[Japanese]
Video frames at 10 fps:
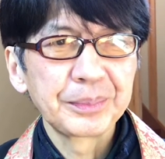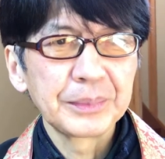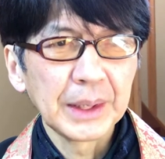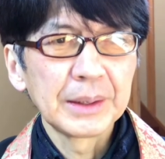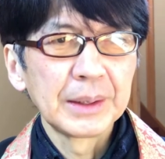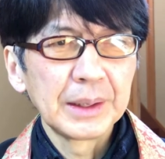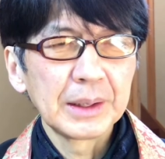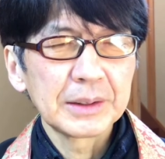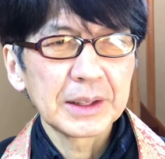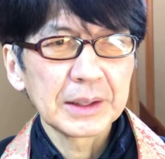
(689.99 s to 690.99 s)
ね
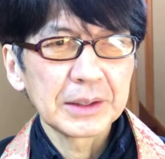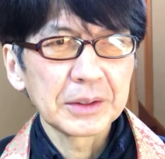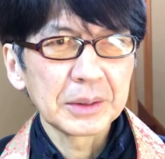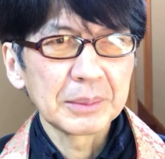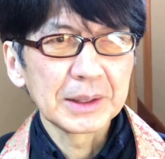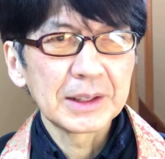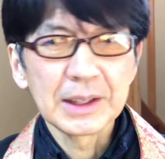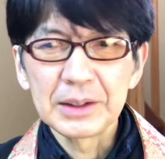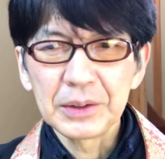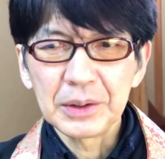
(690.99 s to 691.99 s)
えー、沢田外町さ
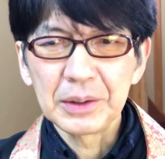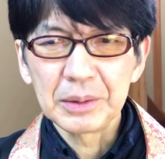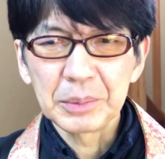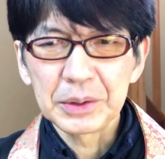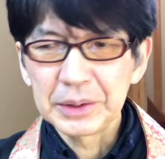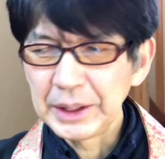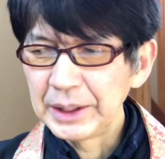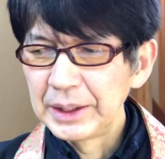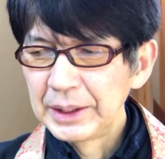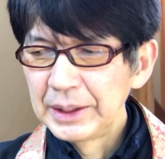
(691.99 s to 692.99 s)
んのもとで、
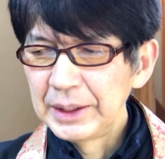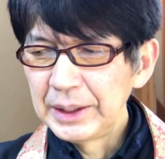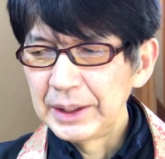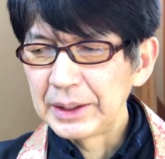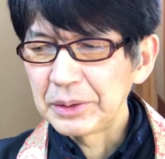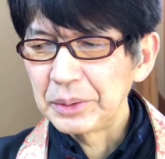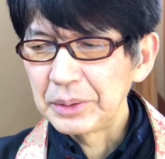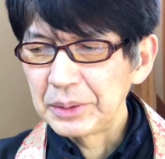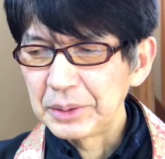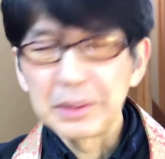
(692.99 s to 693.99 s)
えー、
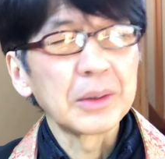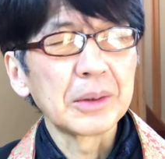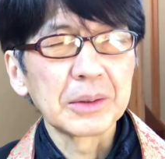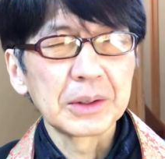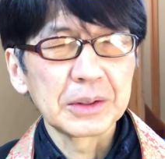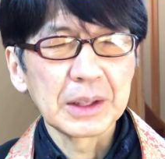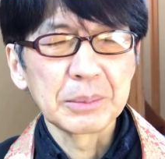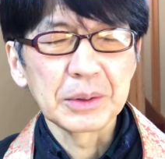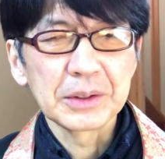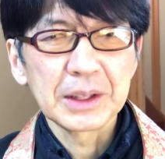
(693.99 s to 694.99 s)
この与三
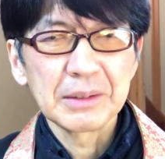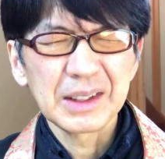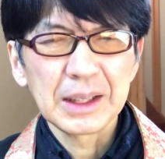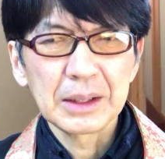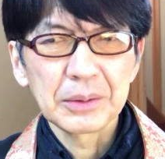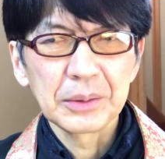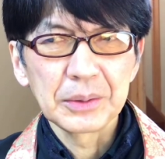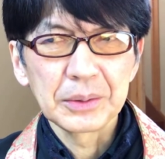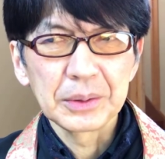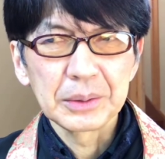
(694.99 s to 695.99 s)
郎さんは炭鉱
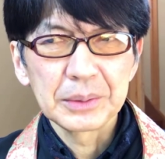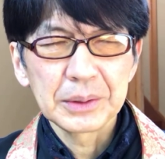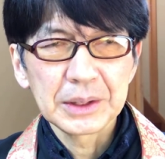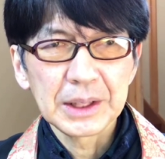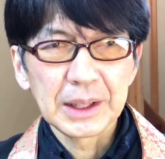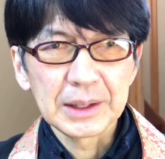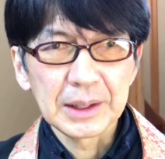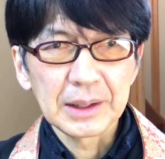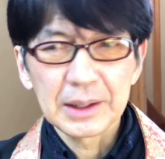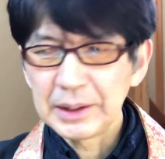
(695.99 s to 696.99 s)
労働婦として
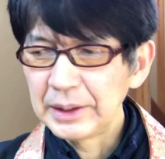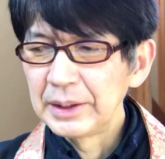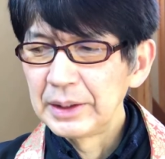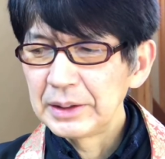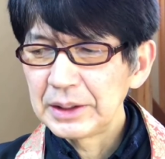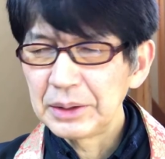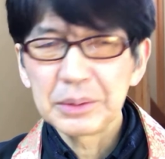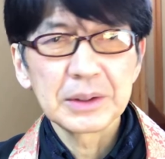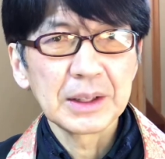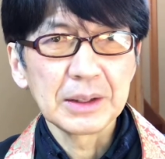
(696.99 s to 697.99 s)
働かれそして
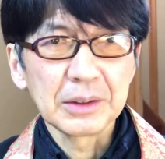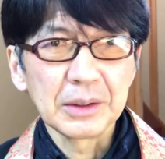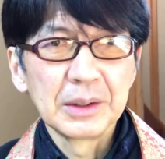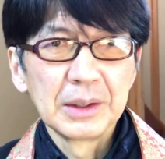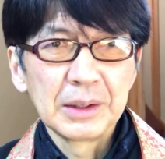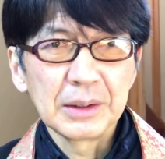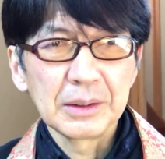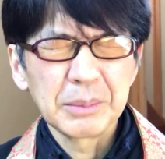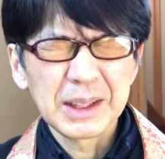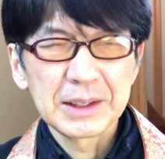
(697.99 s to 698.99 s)
奥さんの
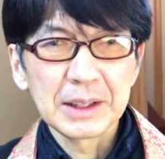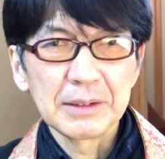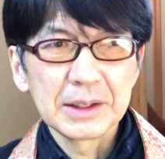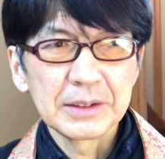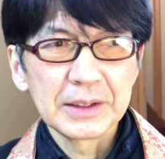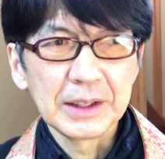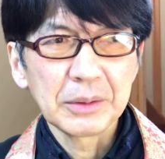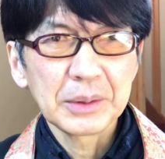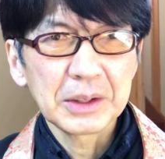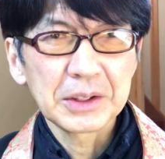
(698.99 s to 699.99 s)
真紀さんはですね
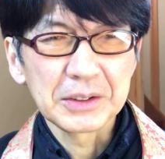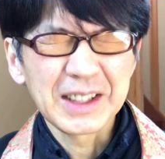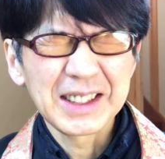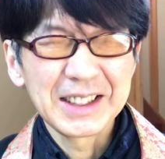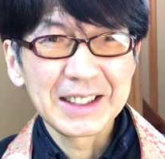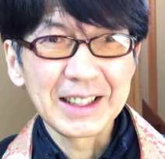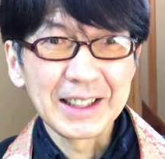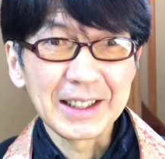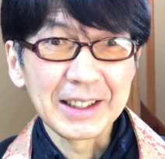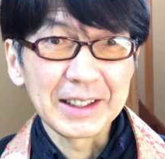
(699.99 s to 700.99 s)
女の人3人しかい
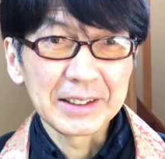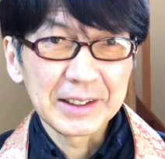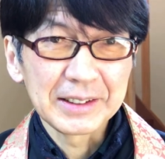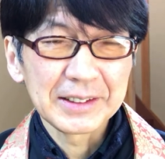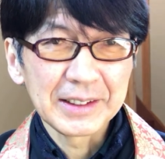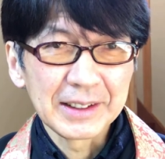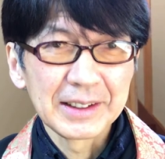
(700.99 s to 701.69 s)
はらへんかったんです